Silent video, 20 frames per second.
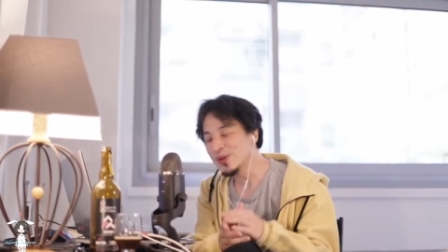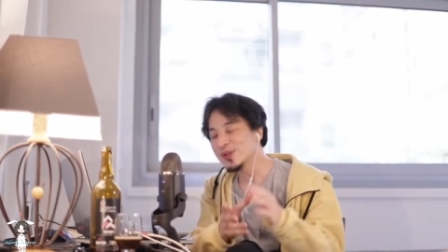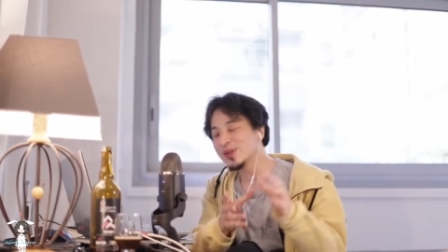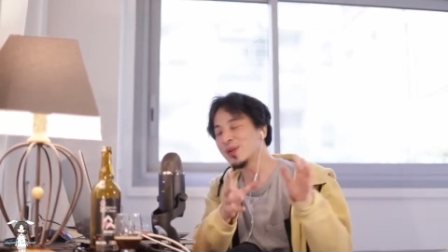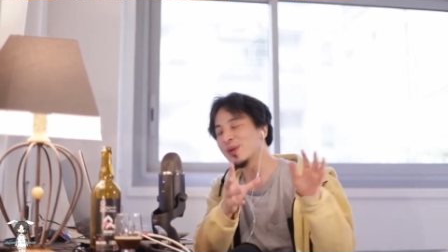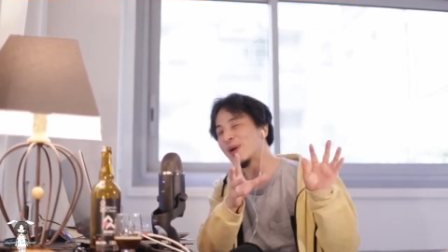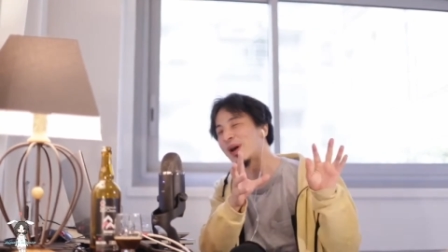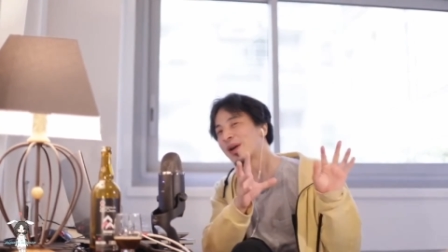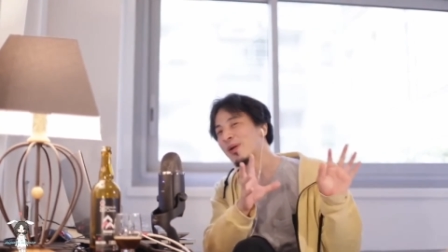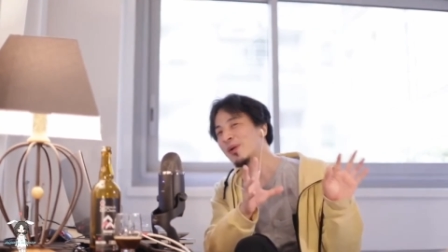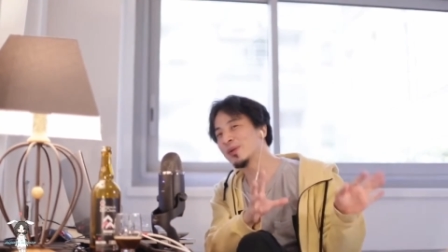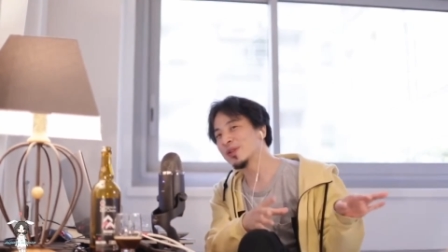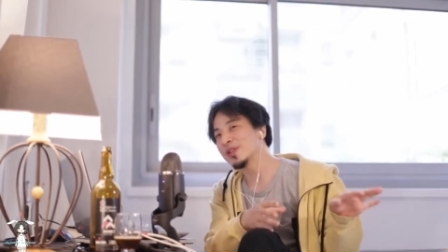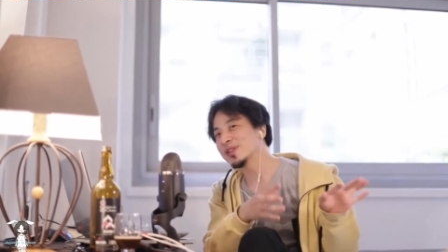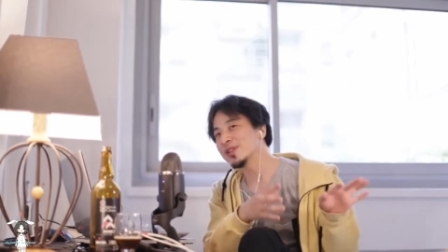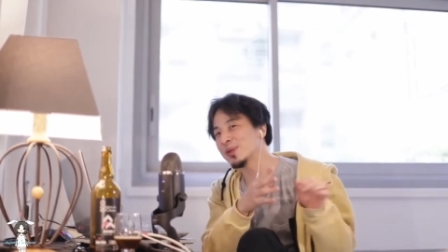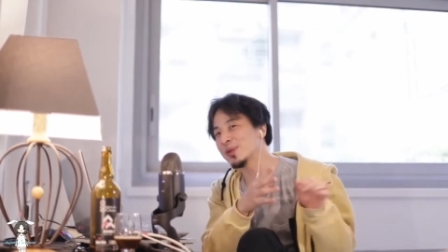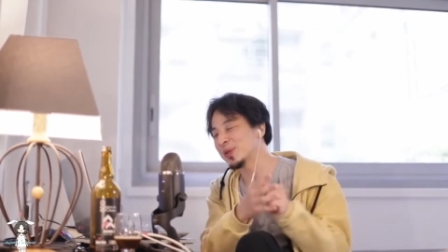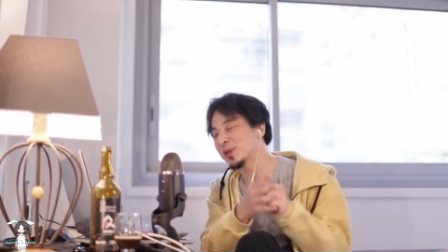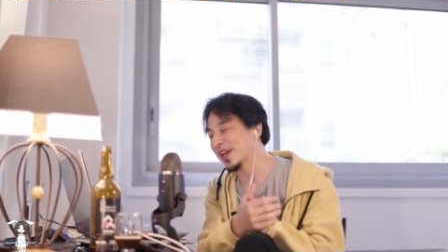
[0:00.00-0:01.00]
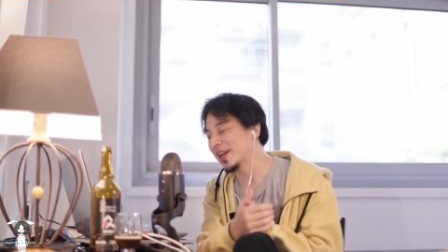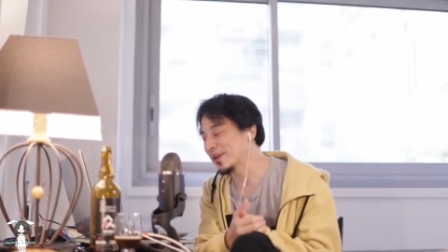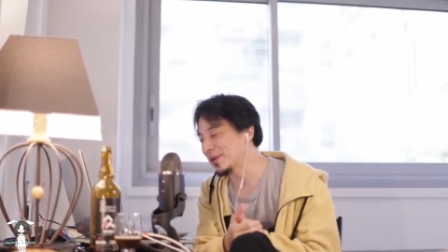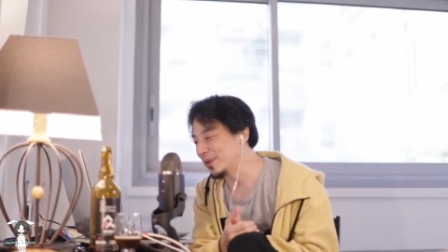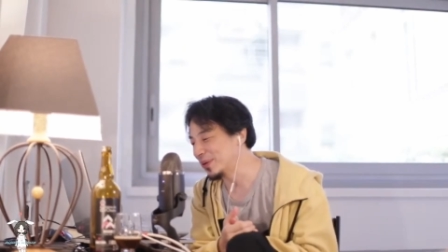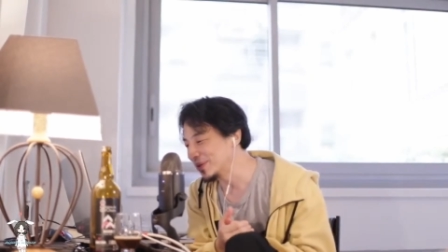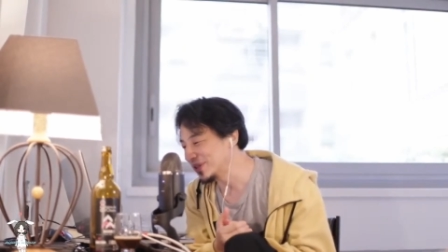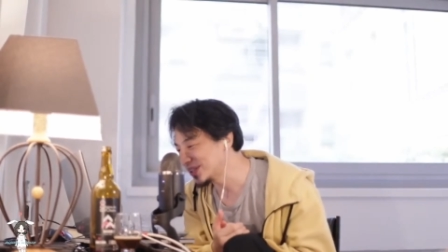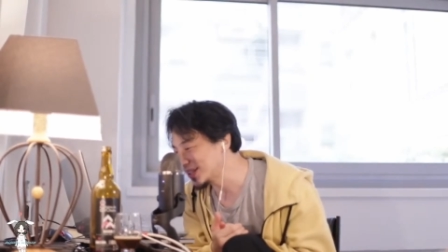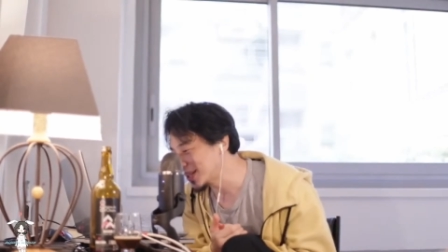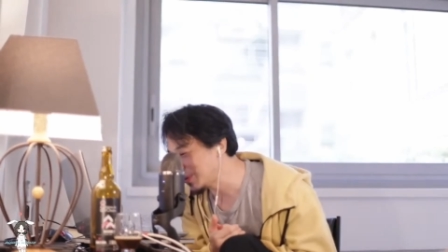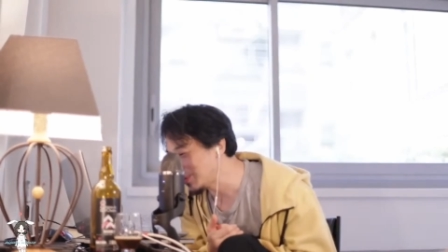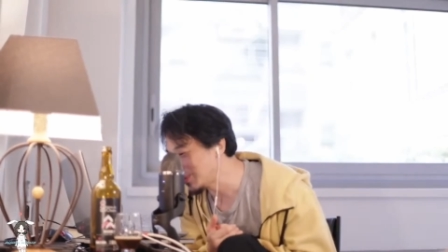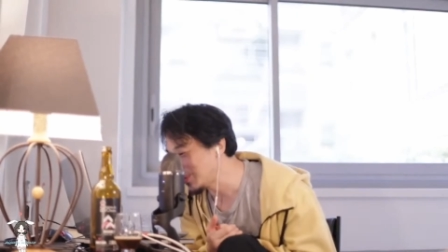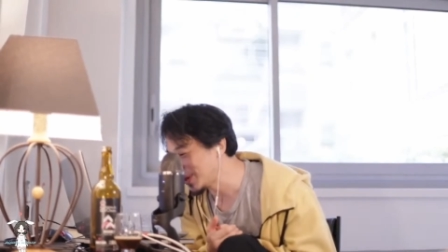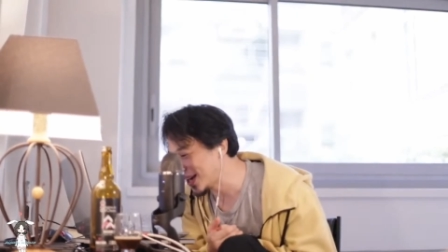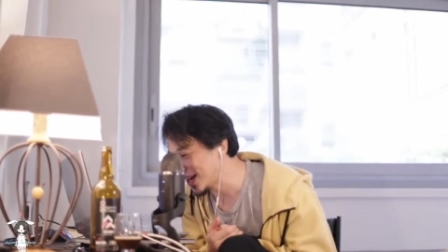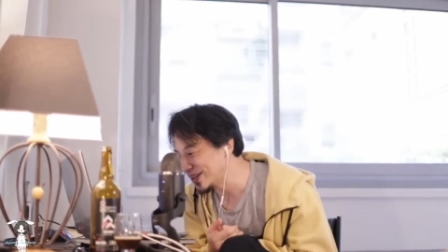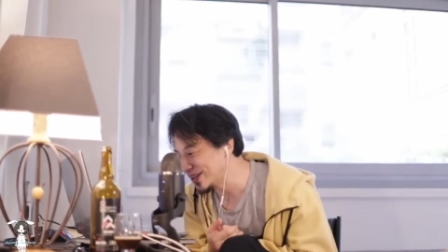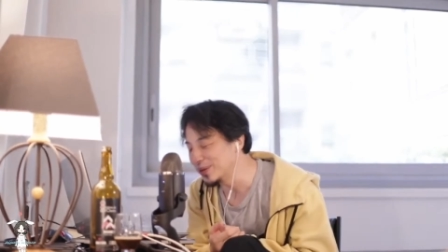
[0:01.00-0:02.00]
当はこの人と結婚した方
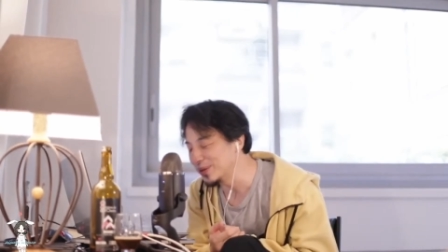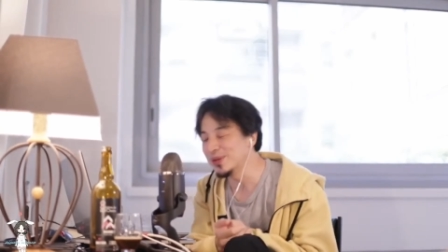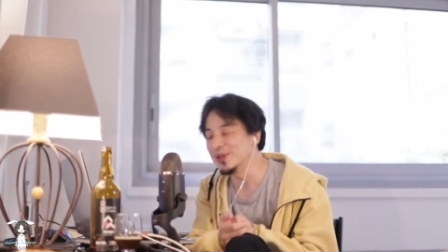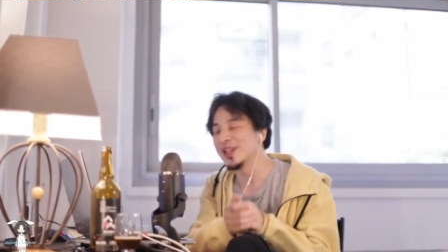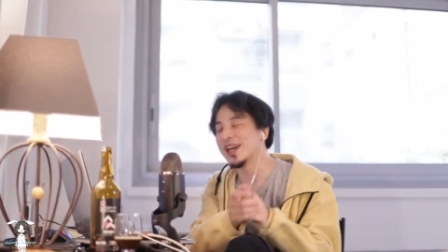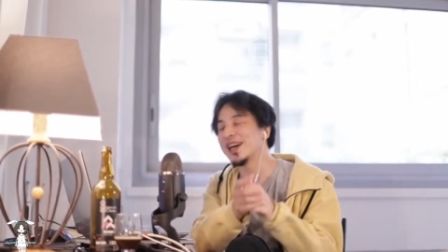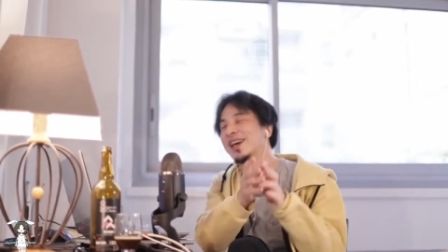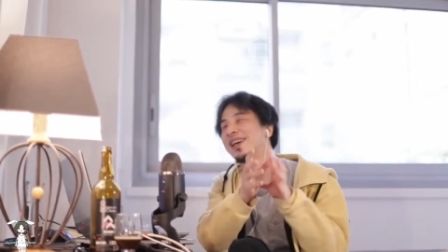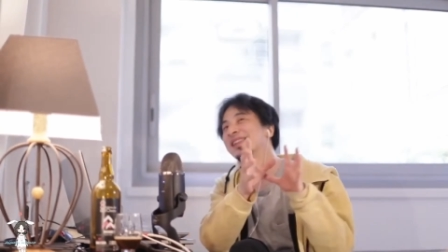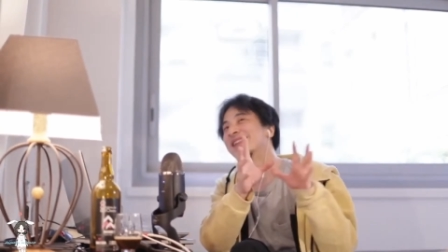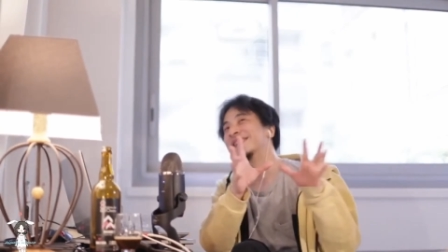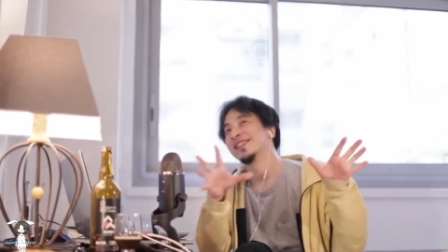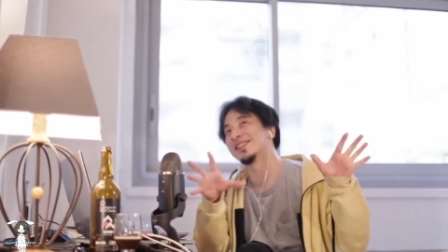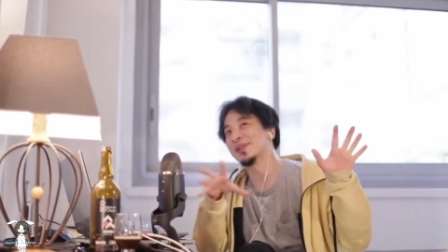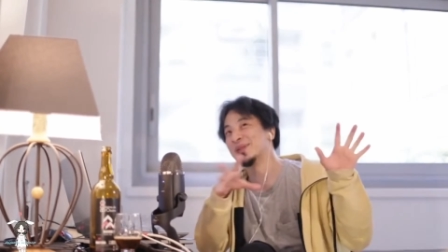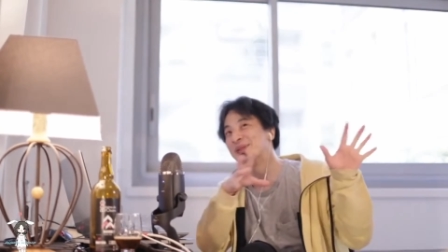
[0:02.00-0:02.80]
が世の中、その